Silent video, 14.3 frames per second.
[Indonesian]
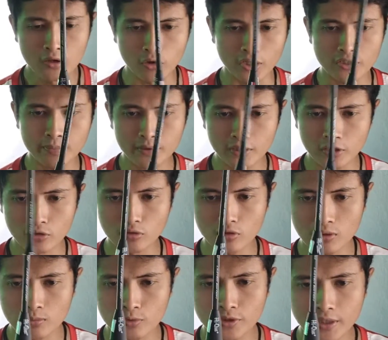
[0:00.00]
Oke seperti
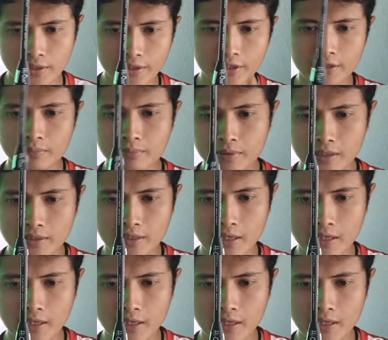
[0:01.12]
itu, kemudian ini beratnya